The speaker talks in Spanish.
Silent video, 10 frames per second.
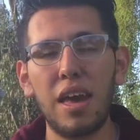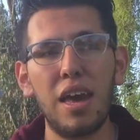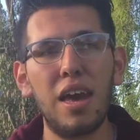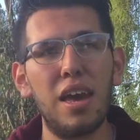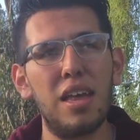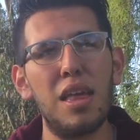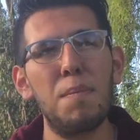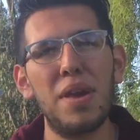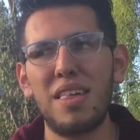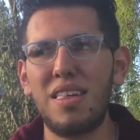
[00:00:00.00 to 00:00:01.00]
que
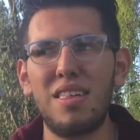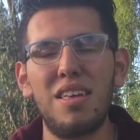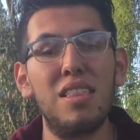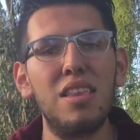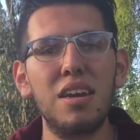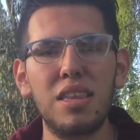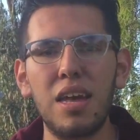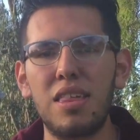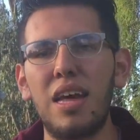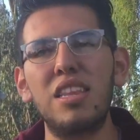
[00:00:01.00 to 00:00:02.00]
empiezas a
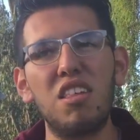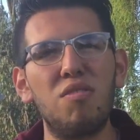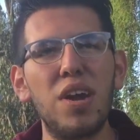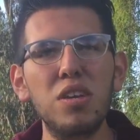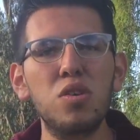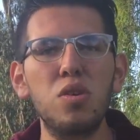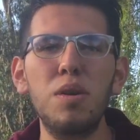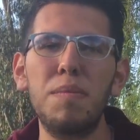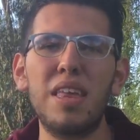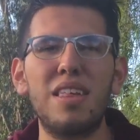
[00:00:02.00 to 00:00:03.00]
sentirte
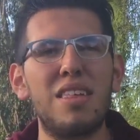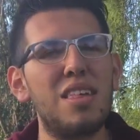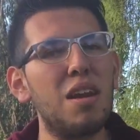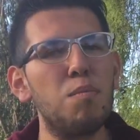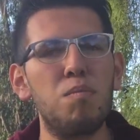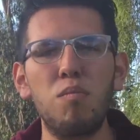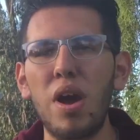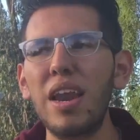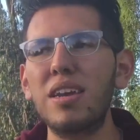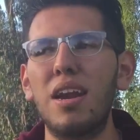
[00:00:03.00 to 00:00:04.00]
satisfecho, empiezas a hacer
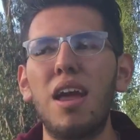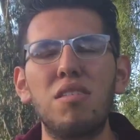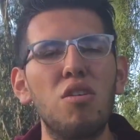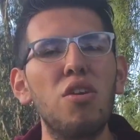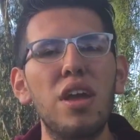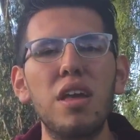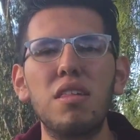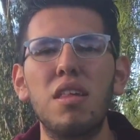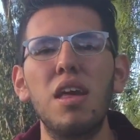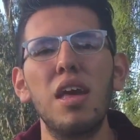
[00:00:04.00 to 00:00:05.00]
buenas
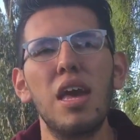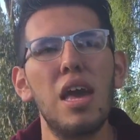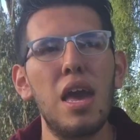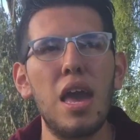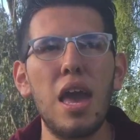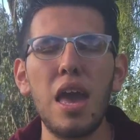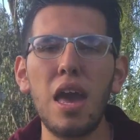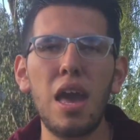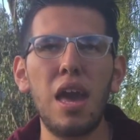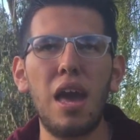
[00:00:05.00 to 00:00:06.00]
relaciones,
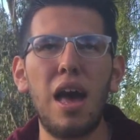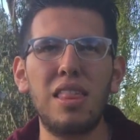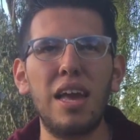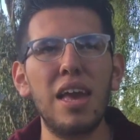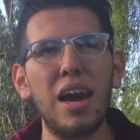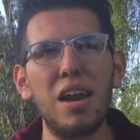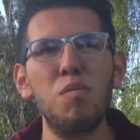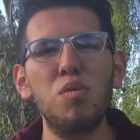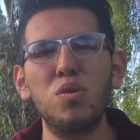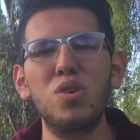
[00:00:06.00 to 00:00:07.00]
eh, hasta llegar a
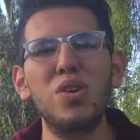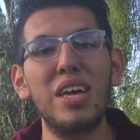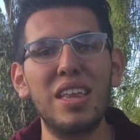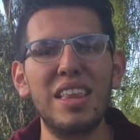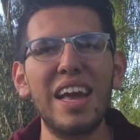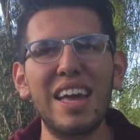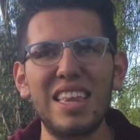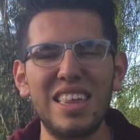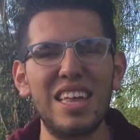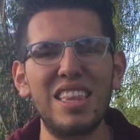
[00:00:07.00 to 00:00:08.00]
un punto de, de que
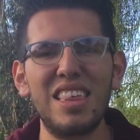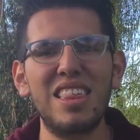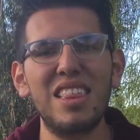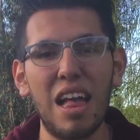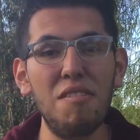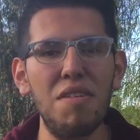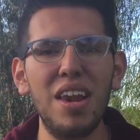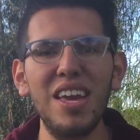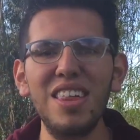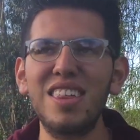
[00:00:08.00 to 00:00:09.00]
te sientes tan
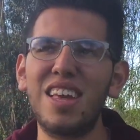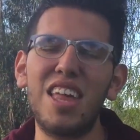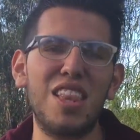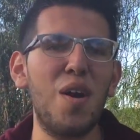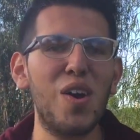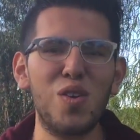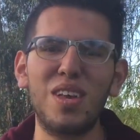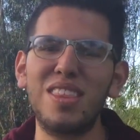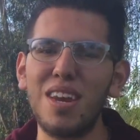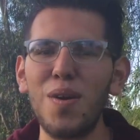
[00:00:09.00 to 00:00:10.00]
feliz que te va a
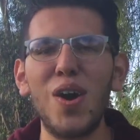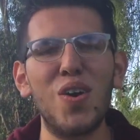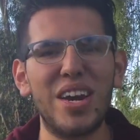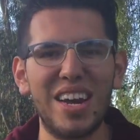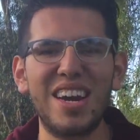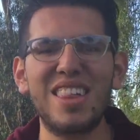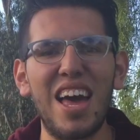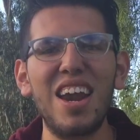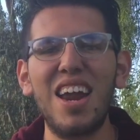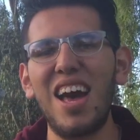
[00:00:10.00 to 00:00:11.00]
costar trabajo
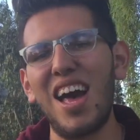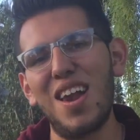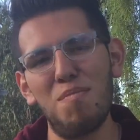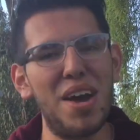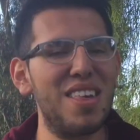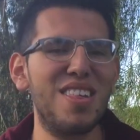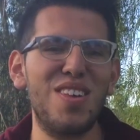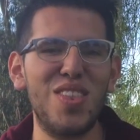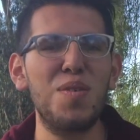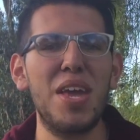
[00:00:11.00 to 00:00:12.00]
regresar al país
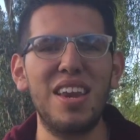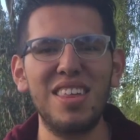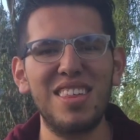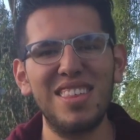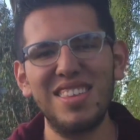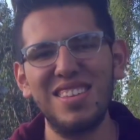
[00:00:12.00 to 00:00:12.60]
de donde vienes.